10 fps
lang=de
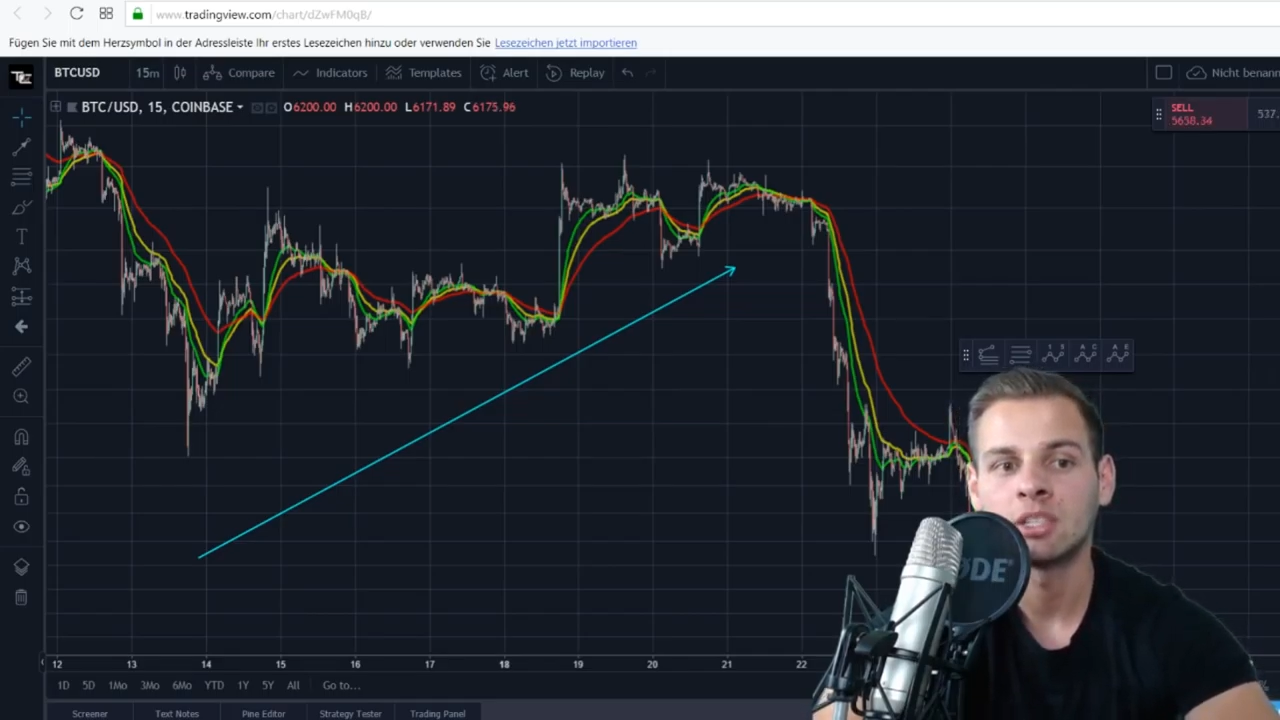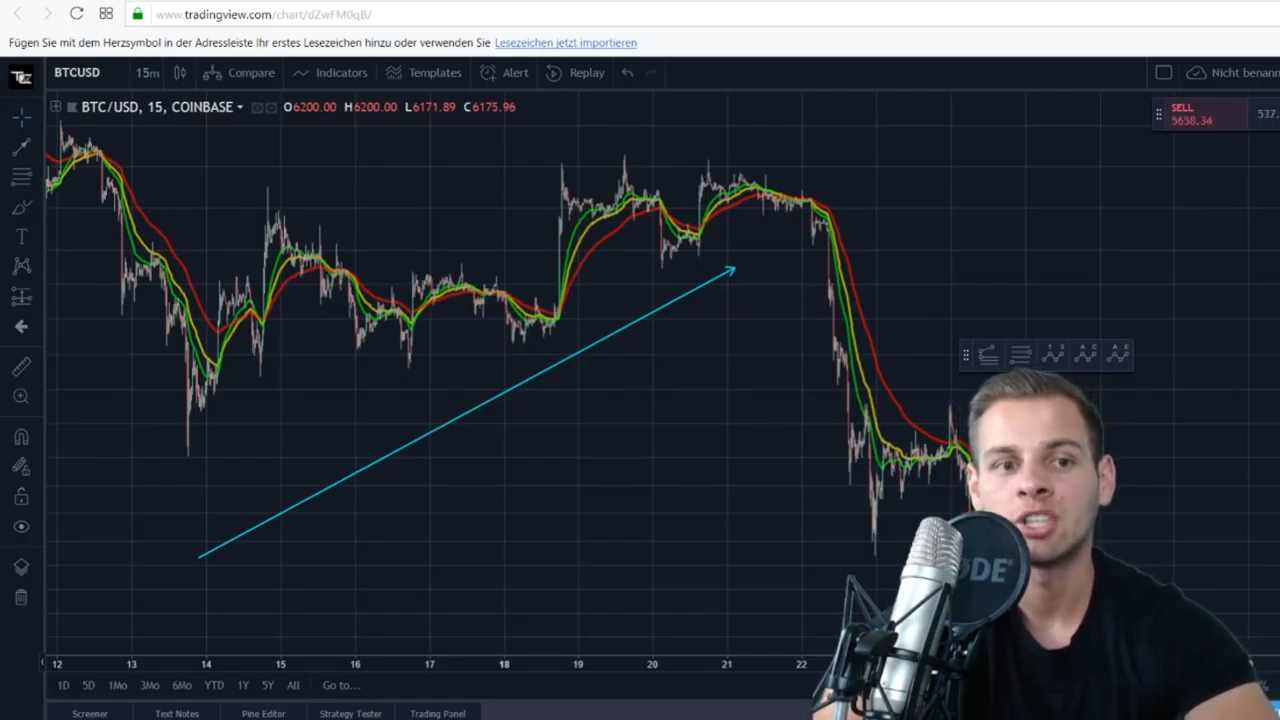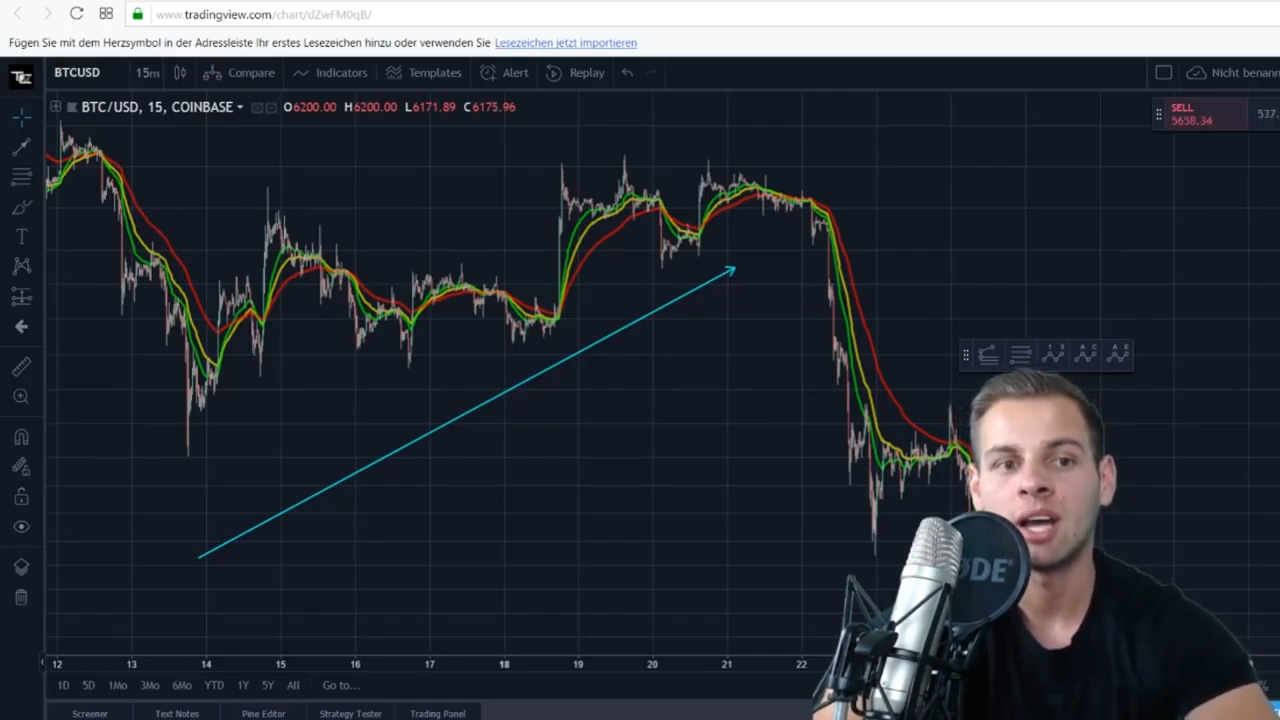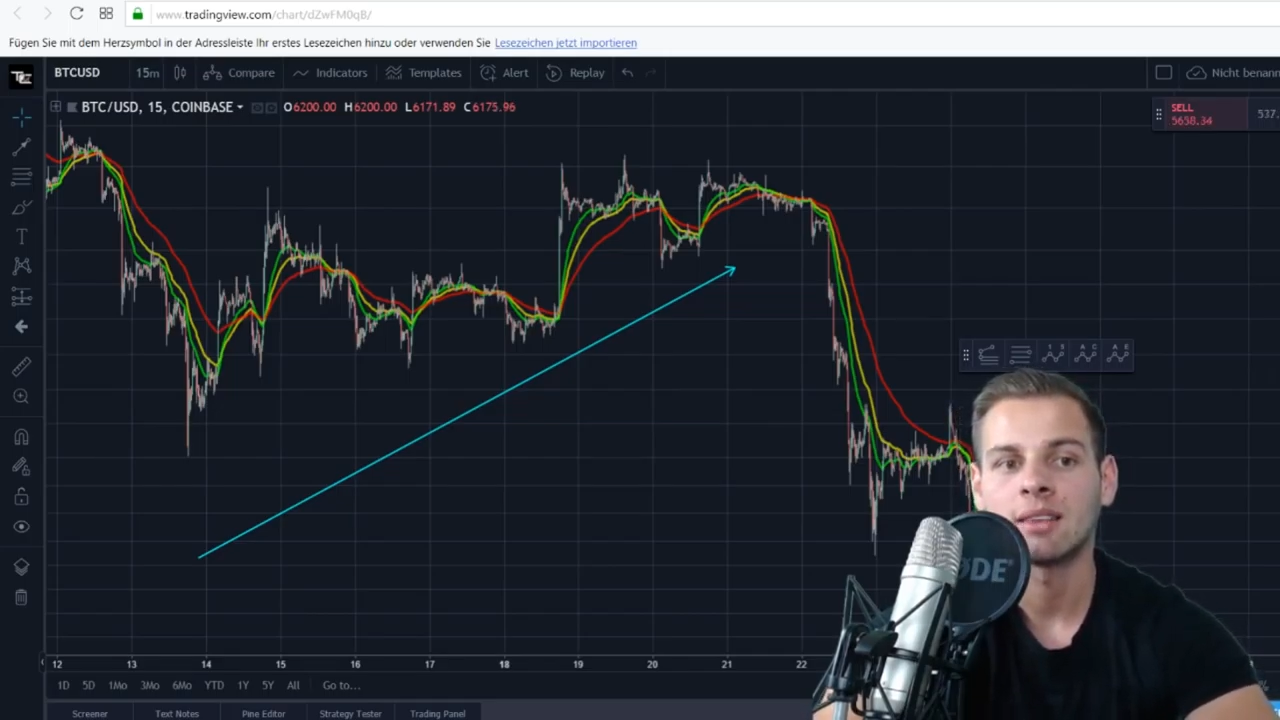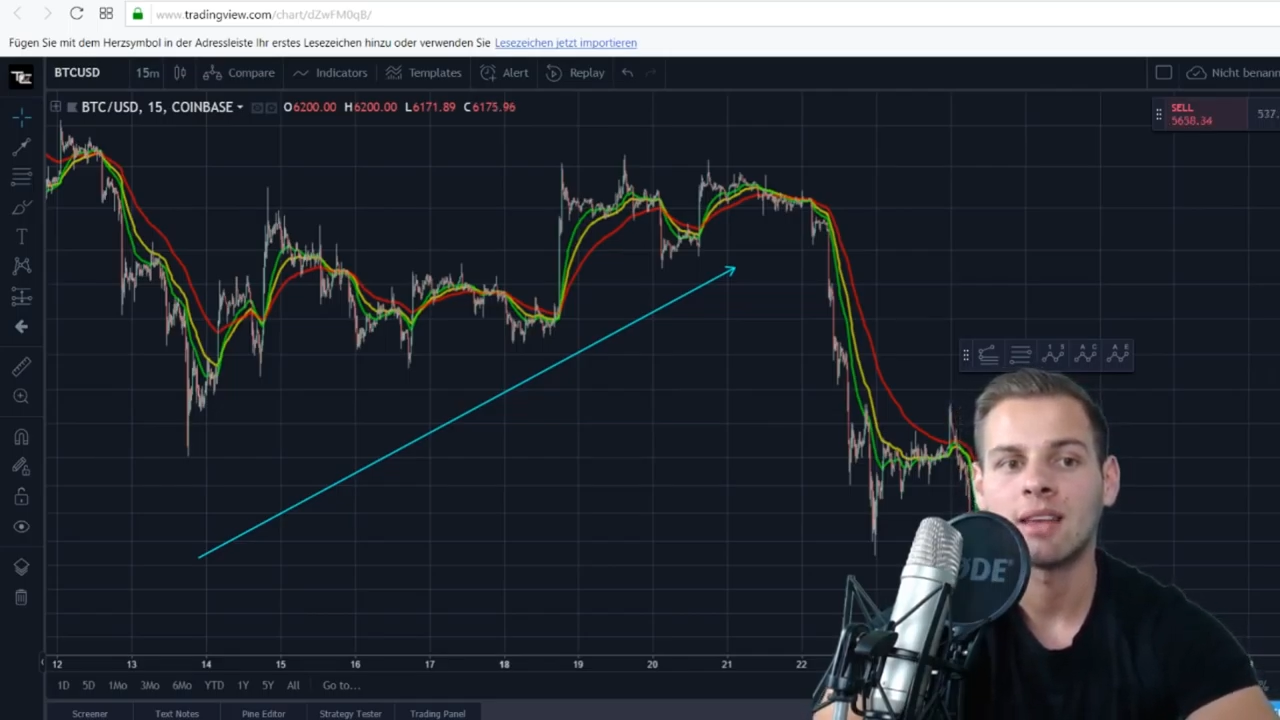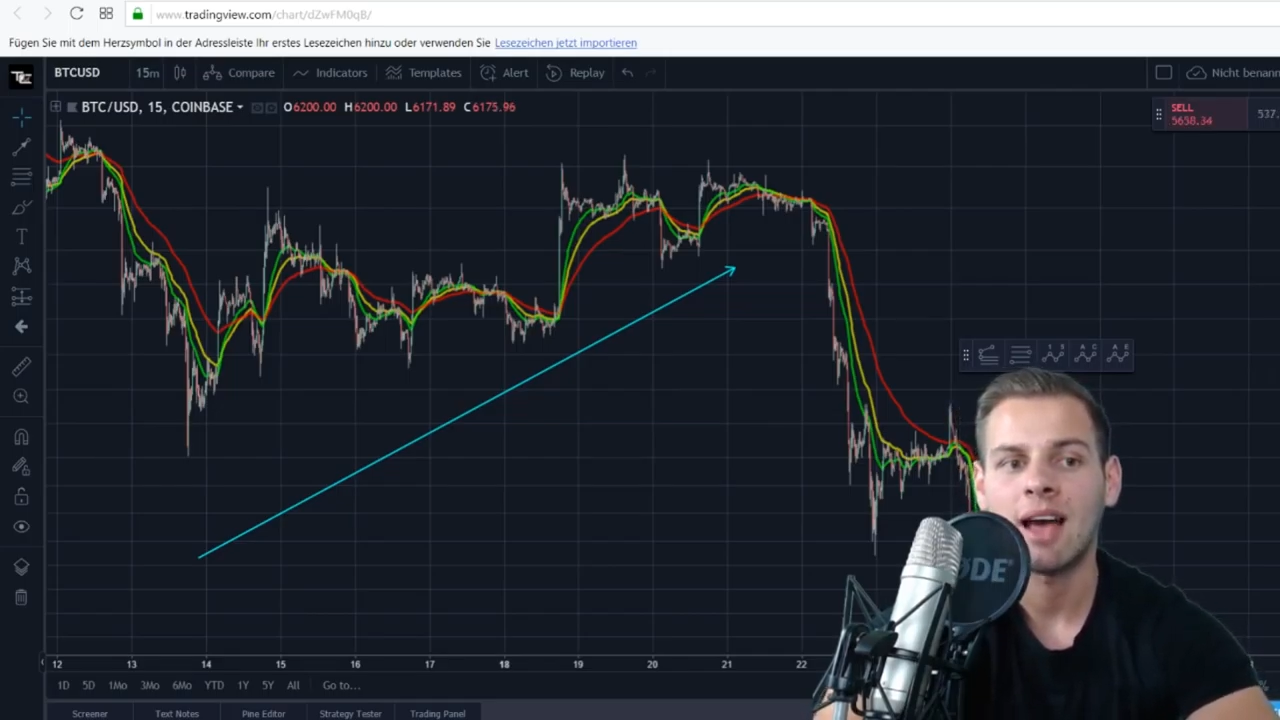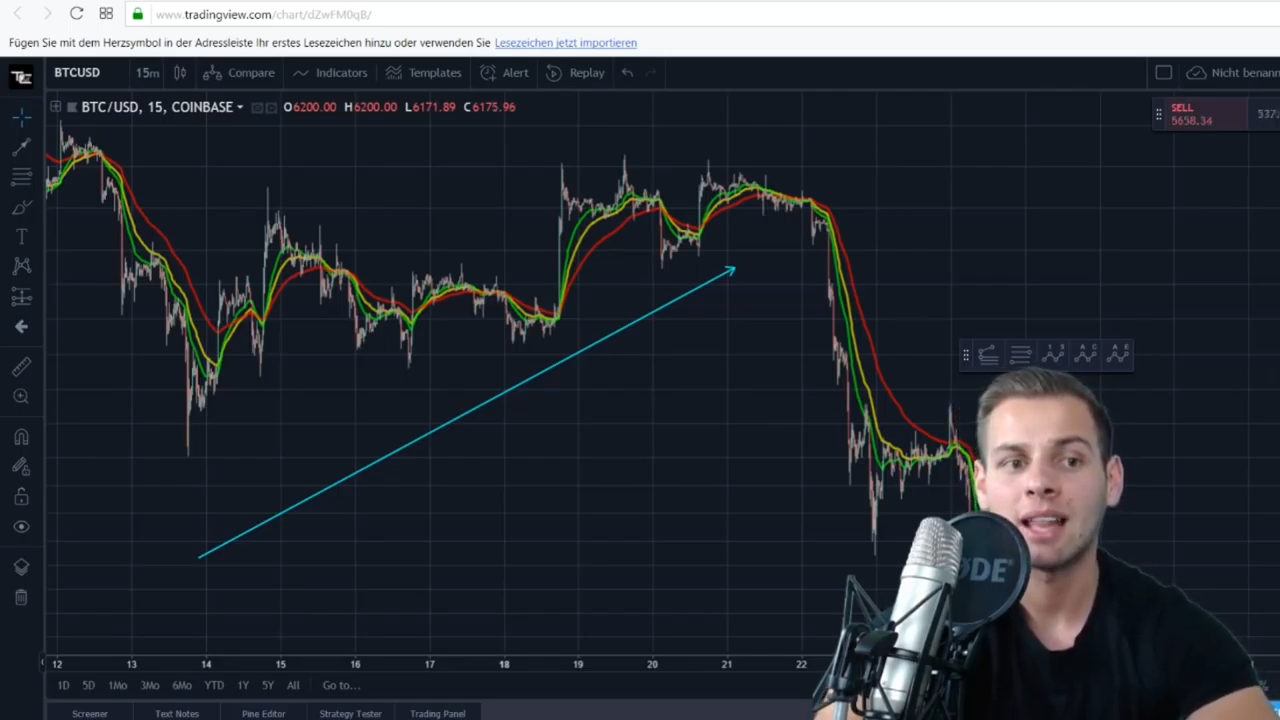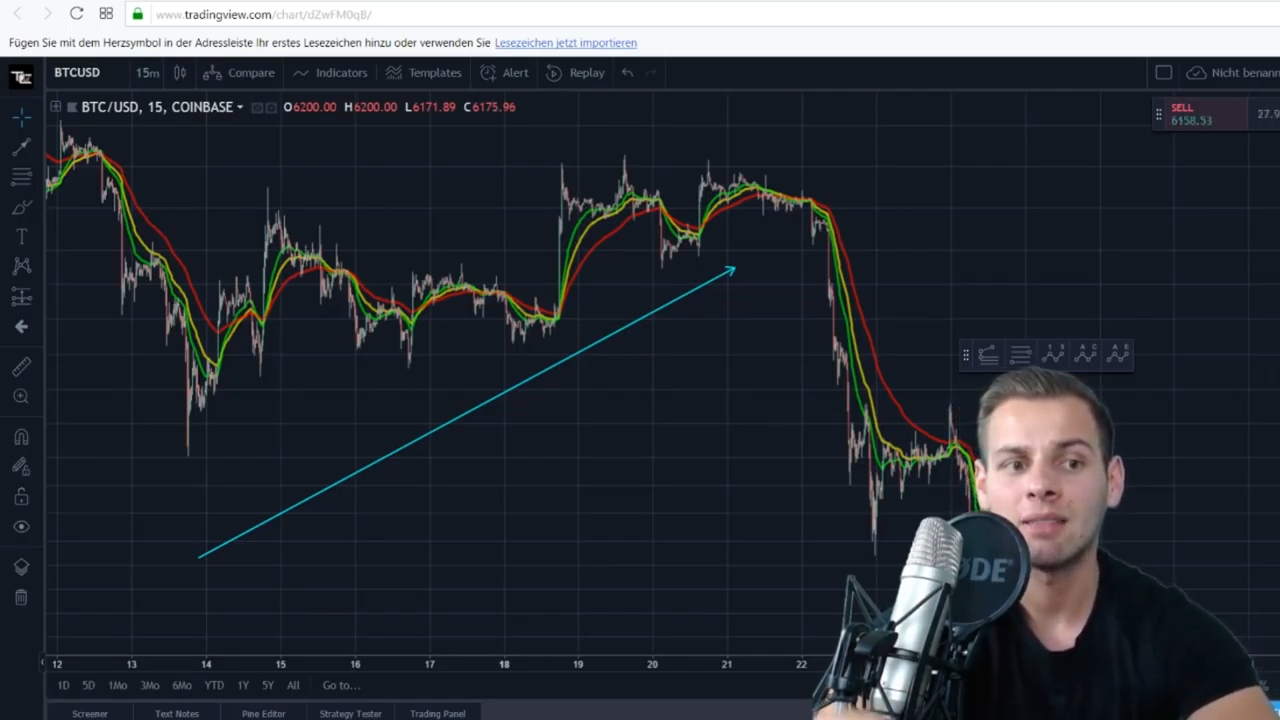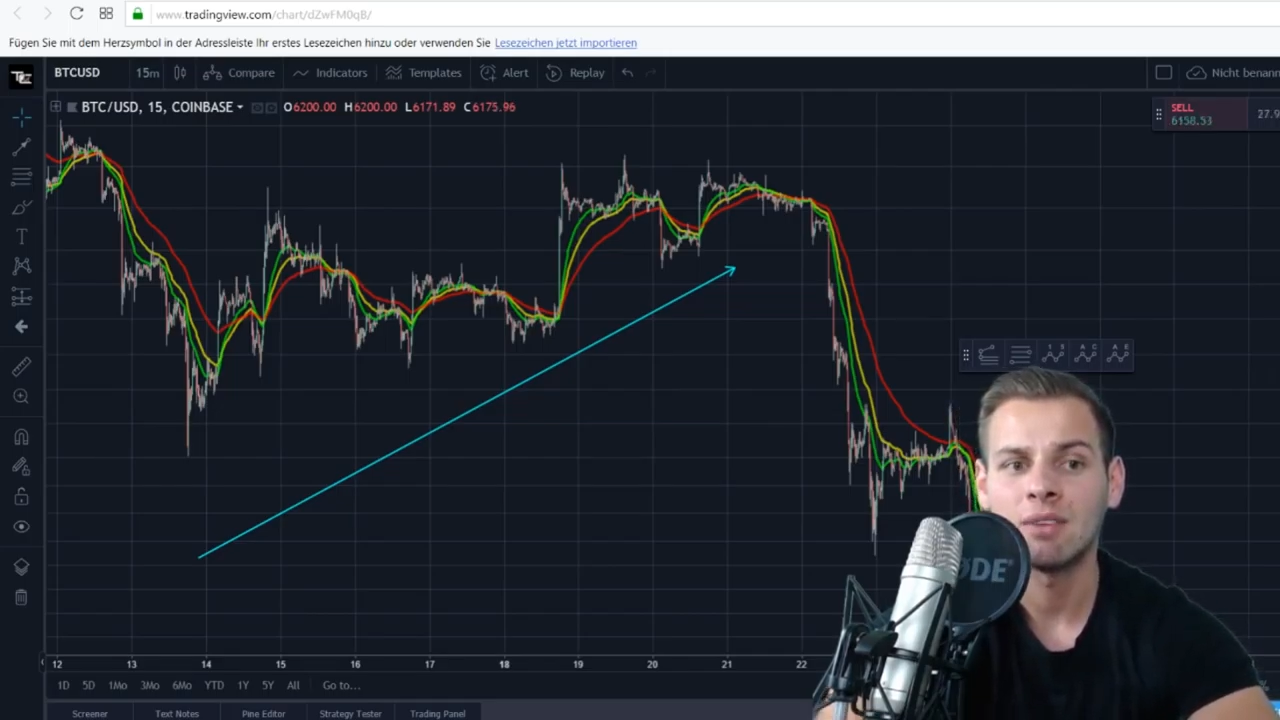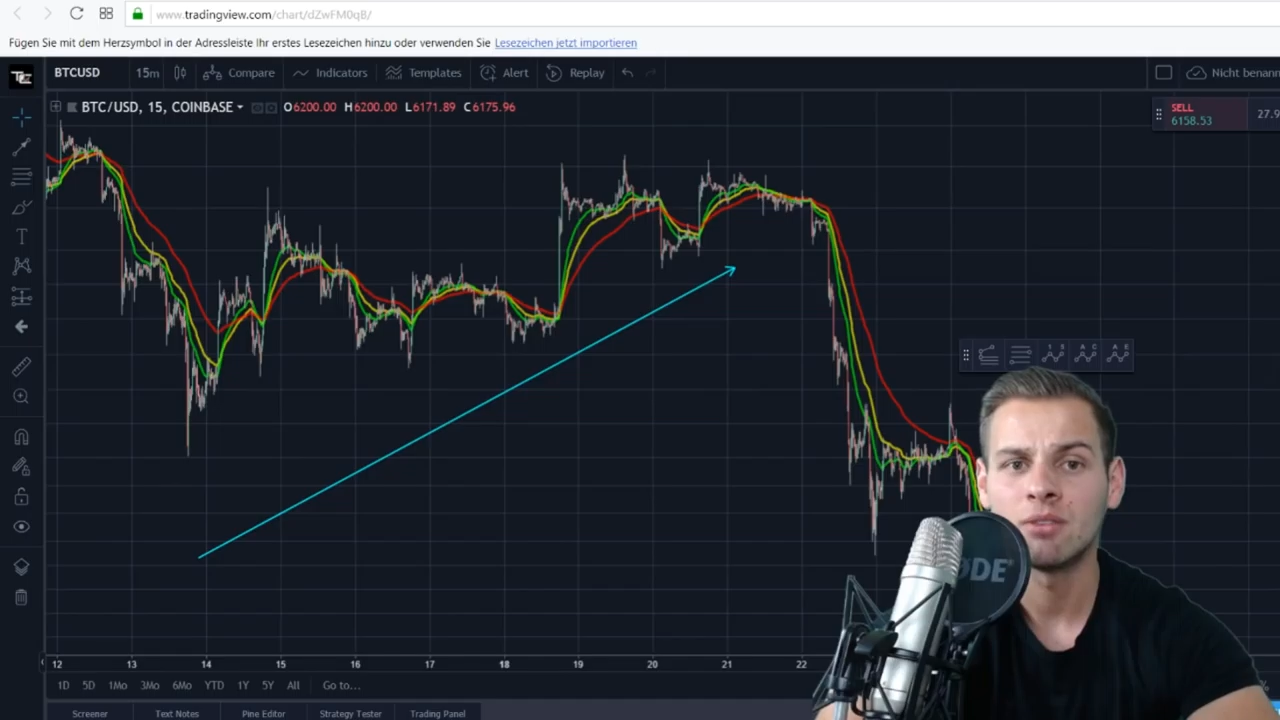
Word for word: Chart hatten wir